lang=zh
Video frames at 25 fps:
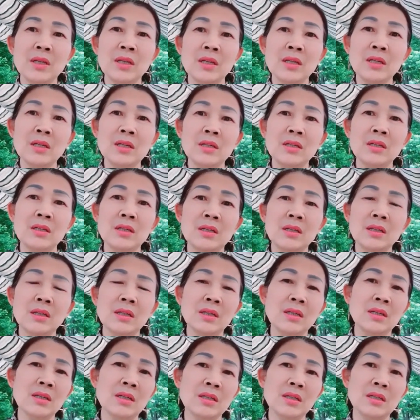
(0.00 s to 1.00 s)

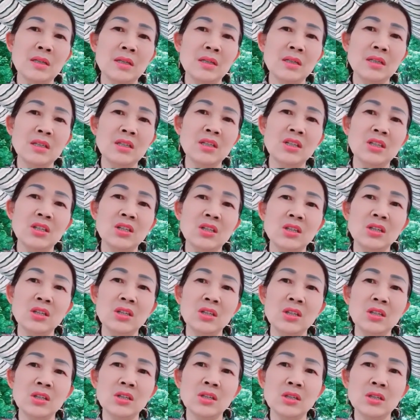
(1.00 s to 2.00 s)
各各
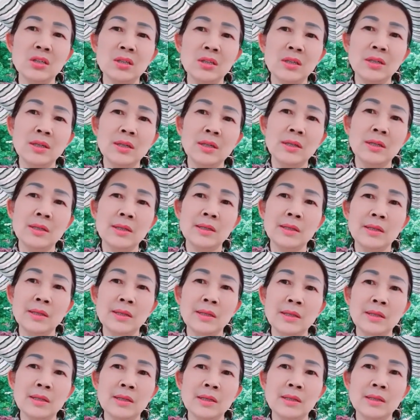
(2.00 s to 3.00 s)
科
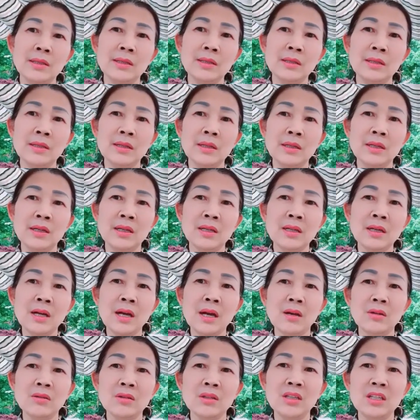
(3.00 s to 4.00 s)
的的很
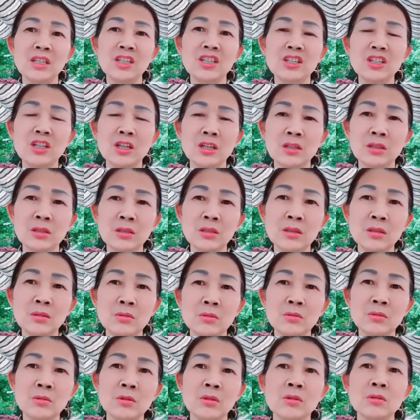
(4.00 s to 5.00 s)
好的医生
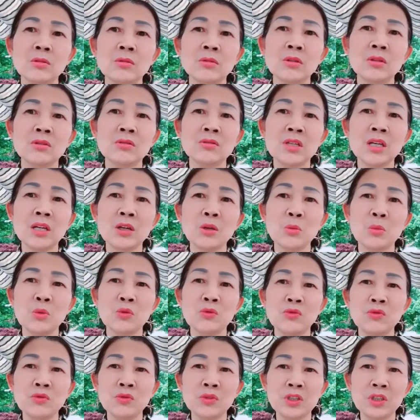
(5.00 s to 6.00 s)
都都都在我们
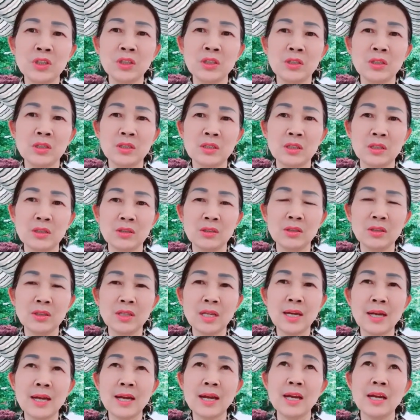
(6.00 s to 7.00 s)
附近的城市，
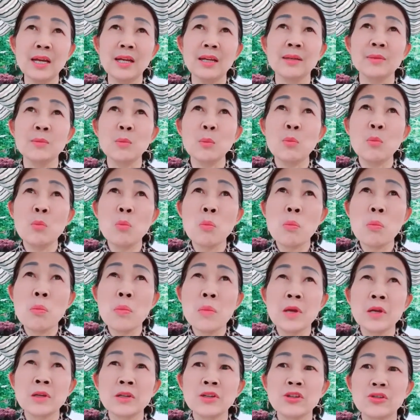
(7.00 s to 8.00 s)
大概
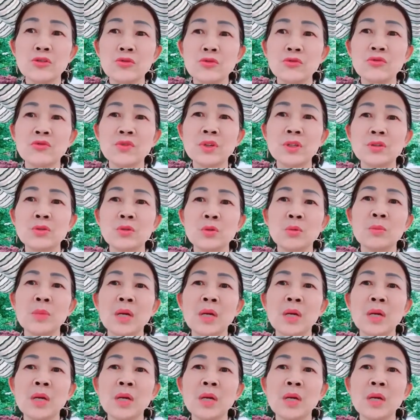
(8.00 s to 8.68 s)
十五分钟